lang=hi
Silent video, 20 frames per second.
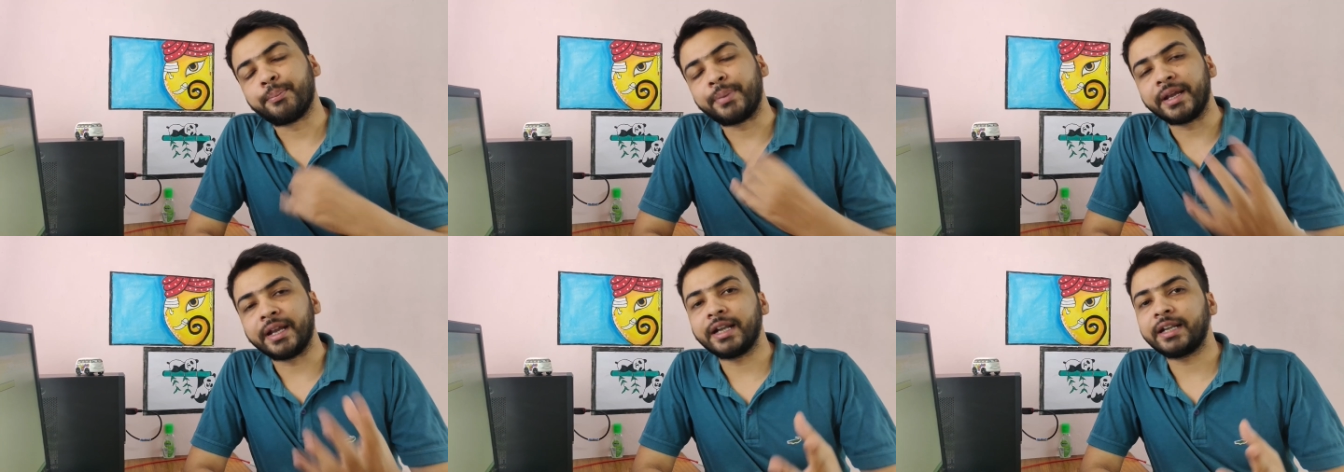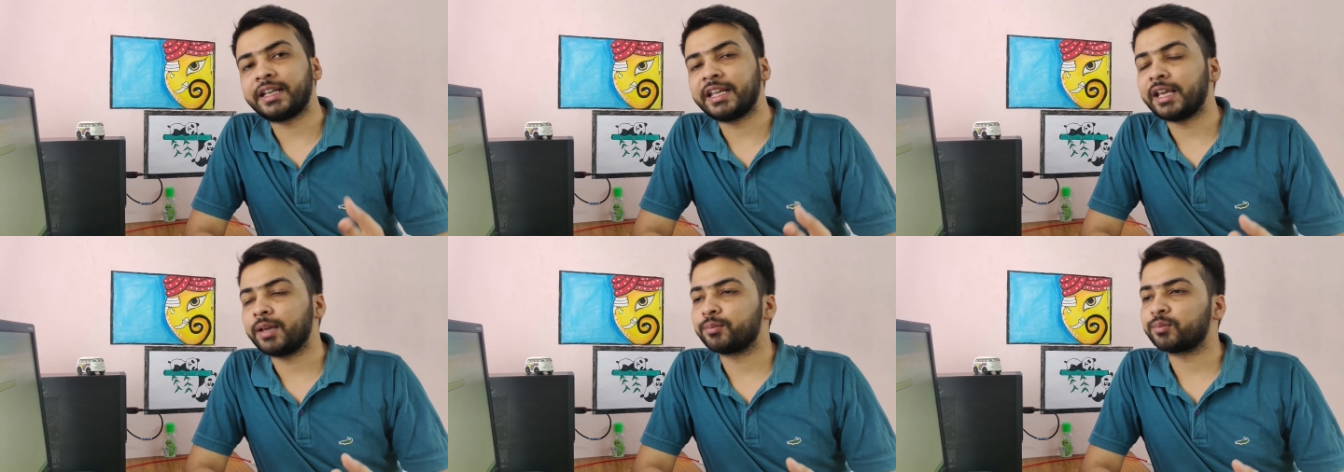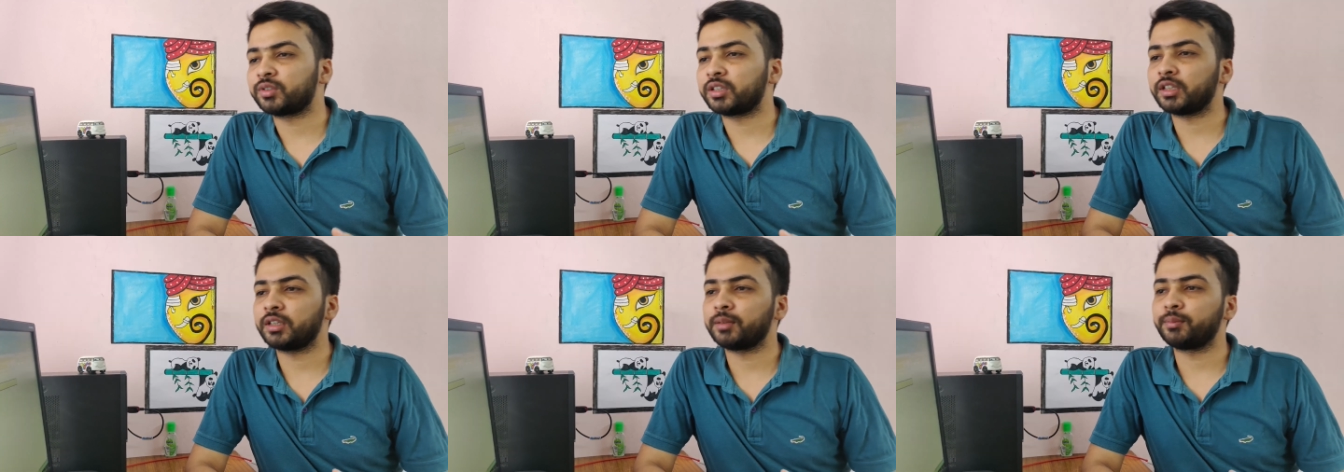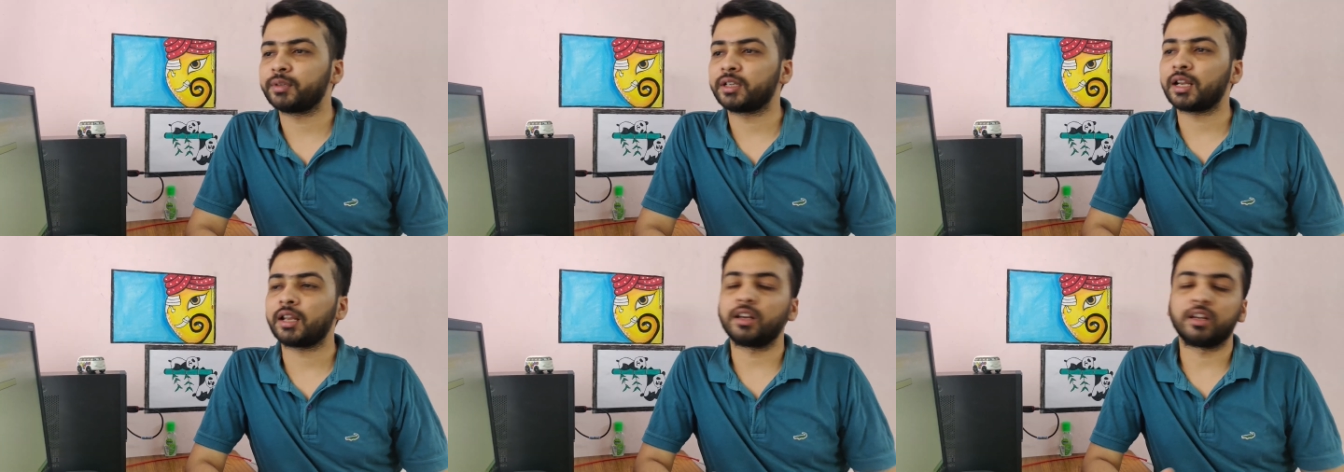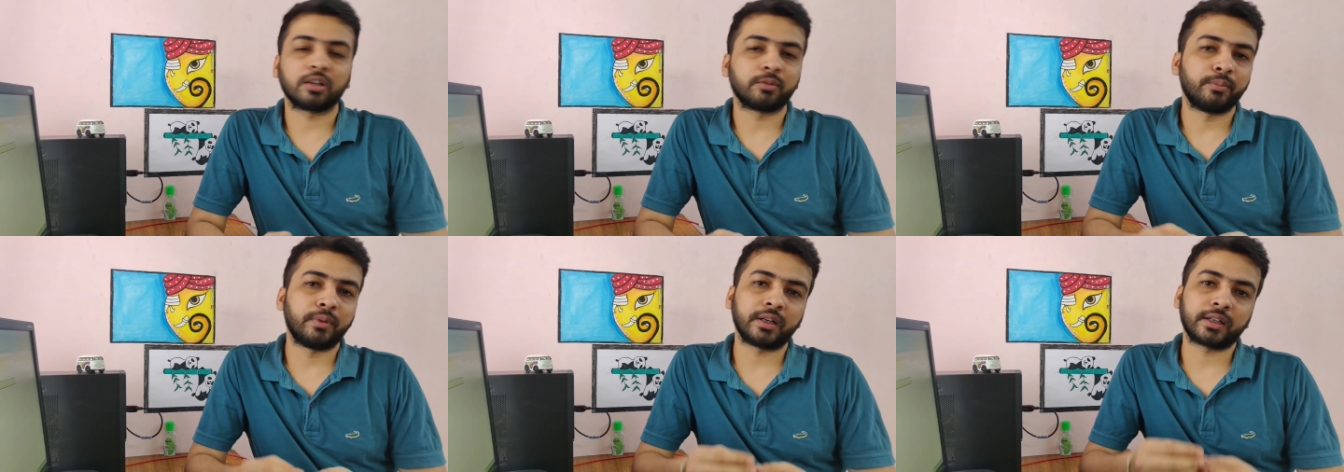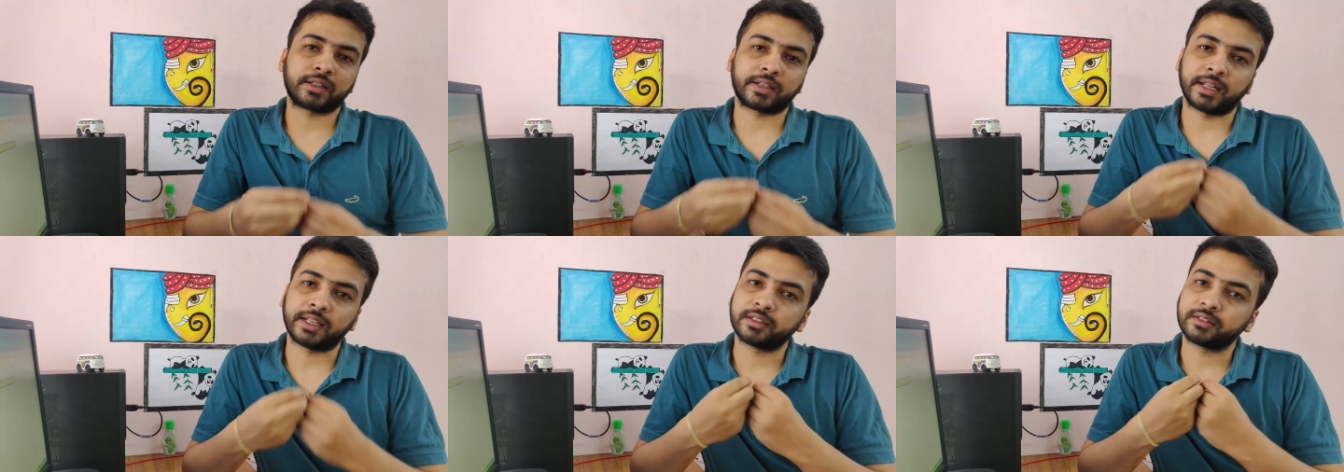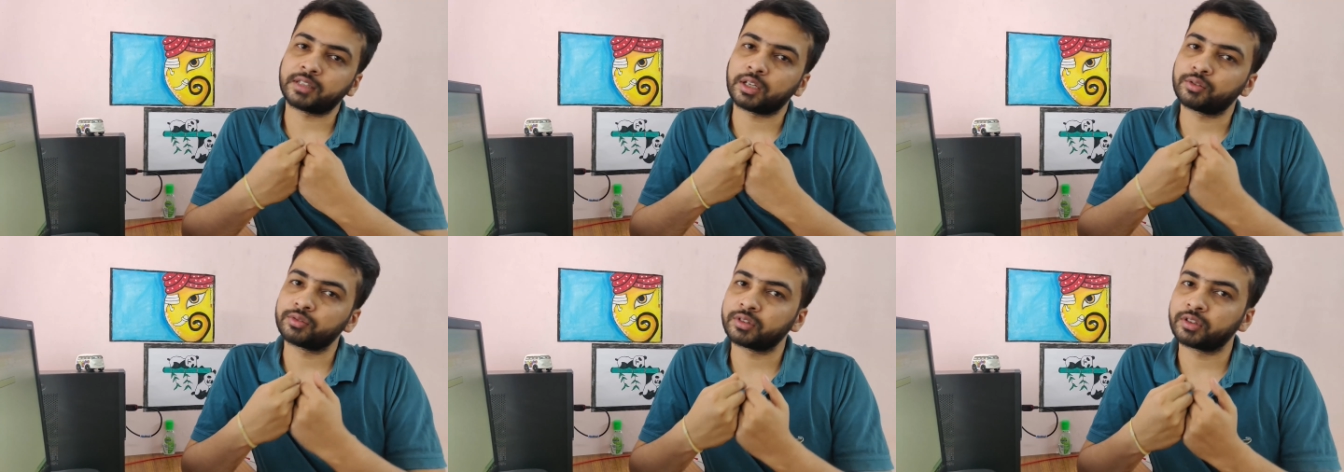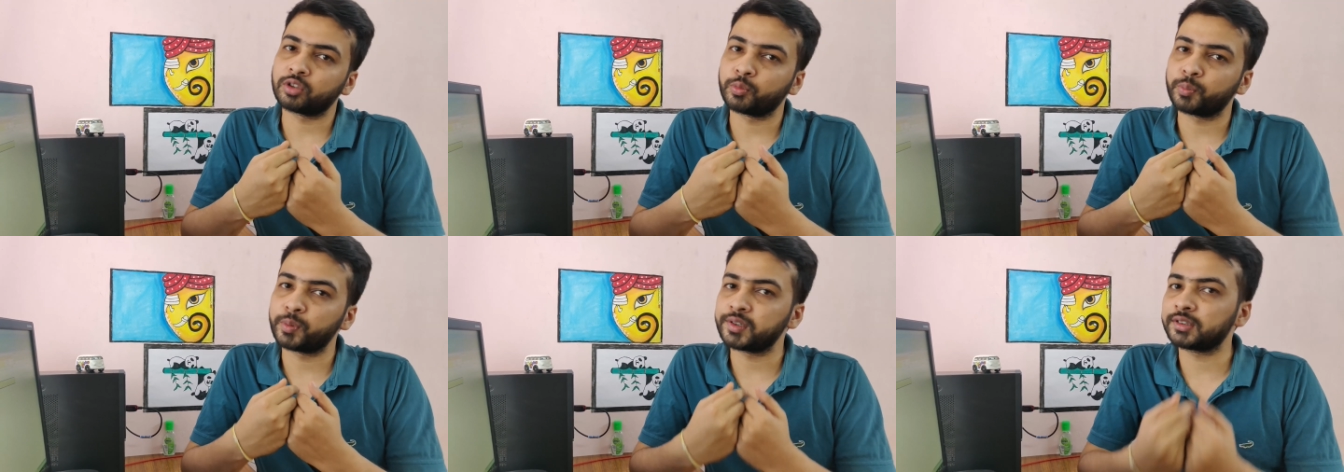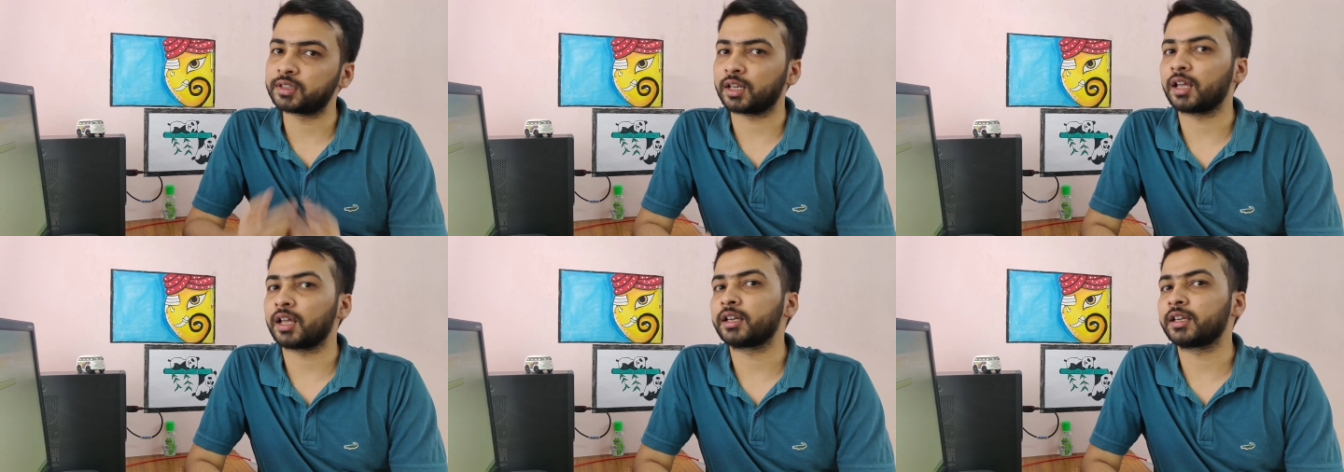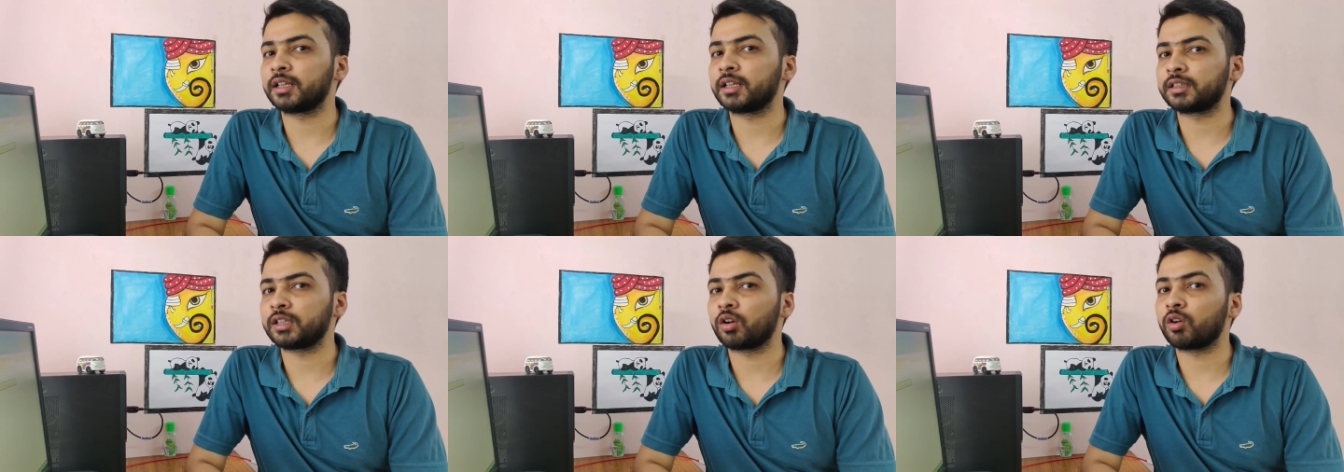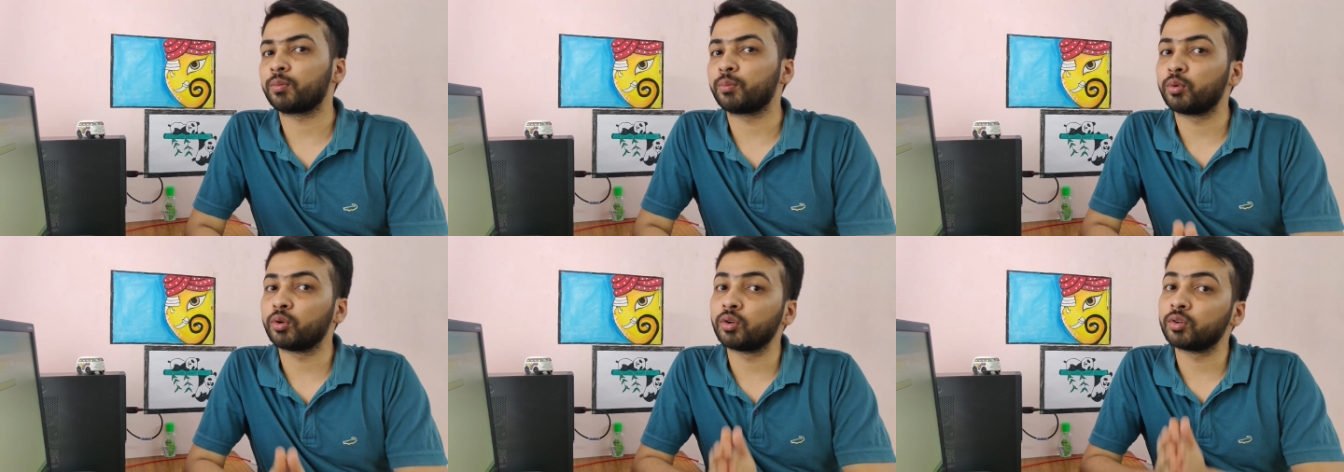पेटीएम से मेरा लगभग टेन थाउजेंड रुपीज़ चला गया था और